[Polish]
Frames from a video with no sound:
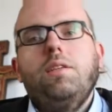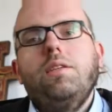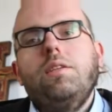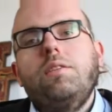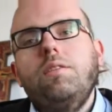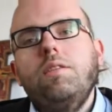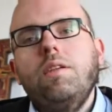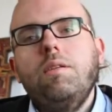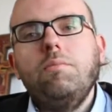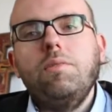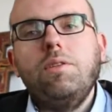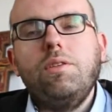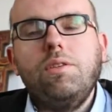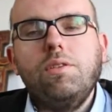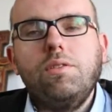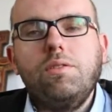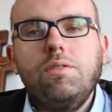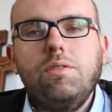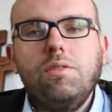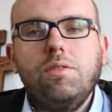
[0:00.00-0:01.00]
Zaczynamy
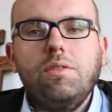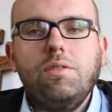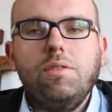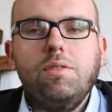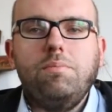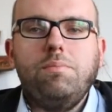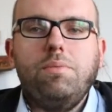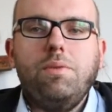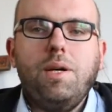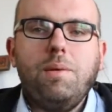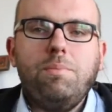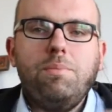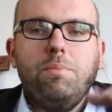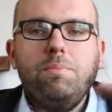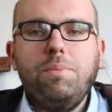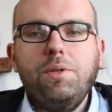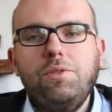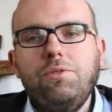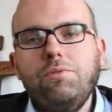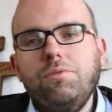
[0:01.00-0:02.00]
od y, pułapu
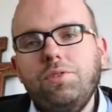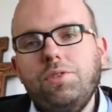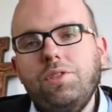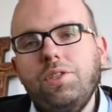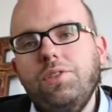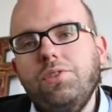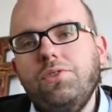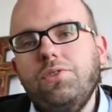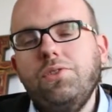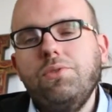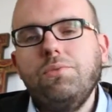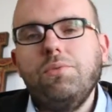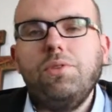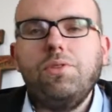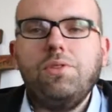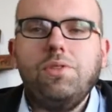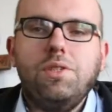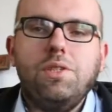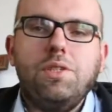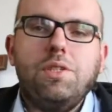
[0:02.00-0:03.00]
5000
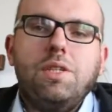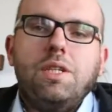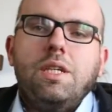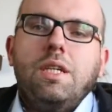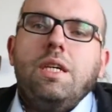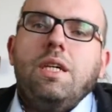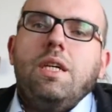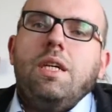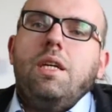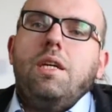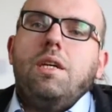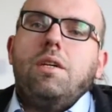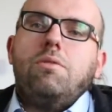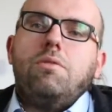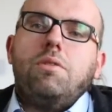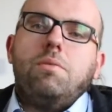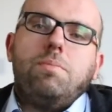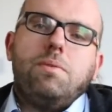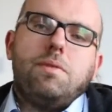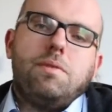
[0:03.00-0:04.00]
zł,
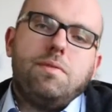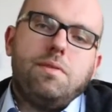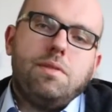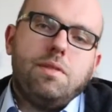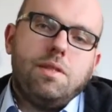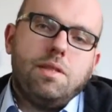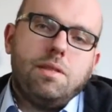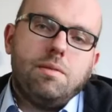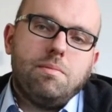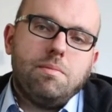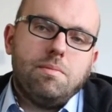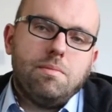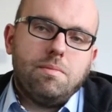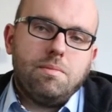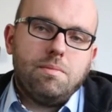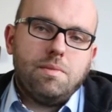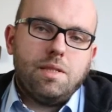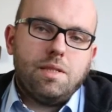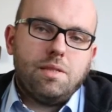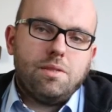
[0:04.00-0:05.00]
który pozwoli
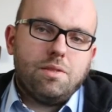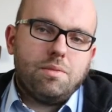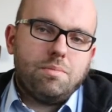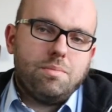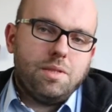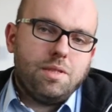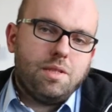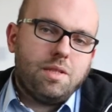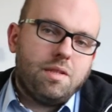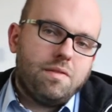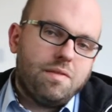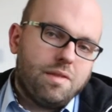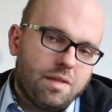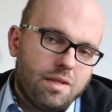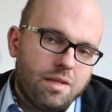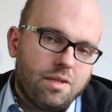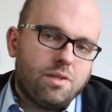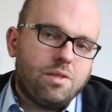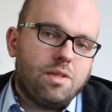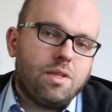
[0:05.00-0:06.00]
nam na zrobienie
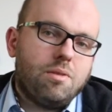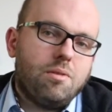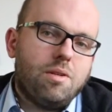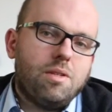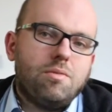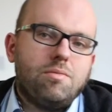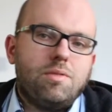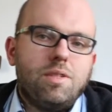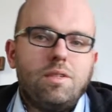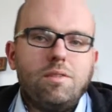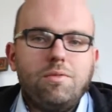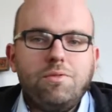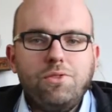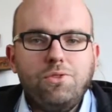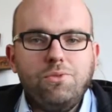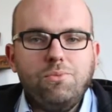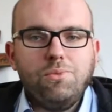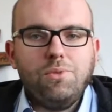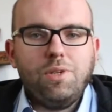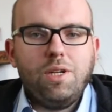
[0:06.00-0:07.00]
niewielkiego nakładu tego
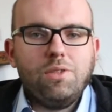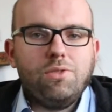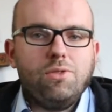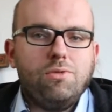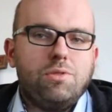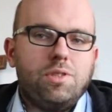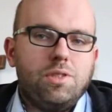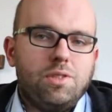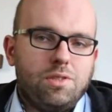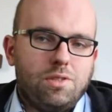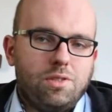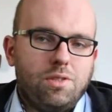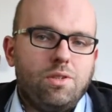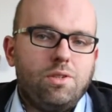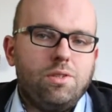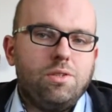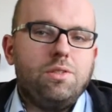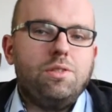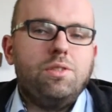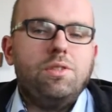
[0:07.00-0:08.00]
filmu, ale to już jest
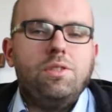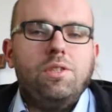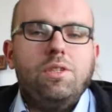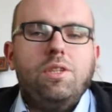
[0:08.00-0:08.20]
coś,